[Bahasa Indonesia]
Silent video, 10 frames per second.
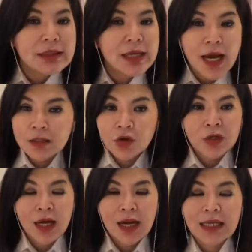ndak
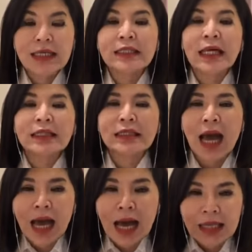Saudara. Kita
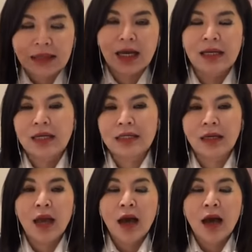taat hari ini.